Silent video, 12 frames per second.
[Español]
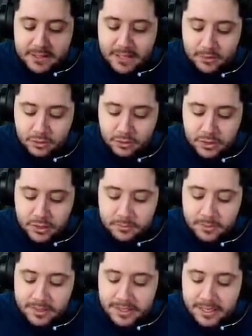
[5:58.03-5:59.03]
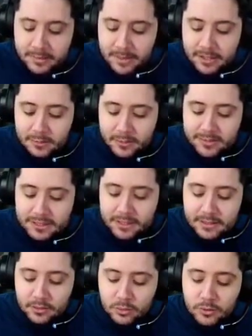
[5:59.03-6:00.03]
lados. Oye, me va a dejar mal y no me va a
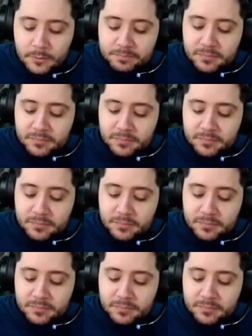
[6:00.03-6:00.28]
salir ninguno.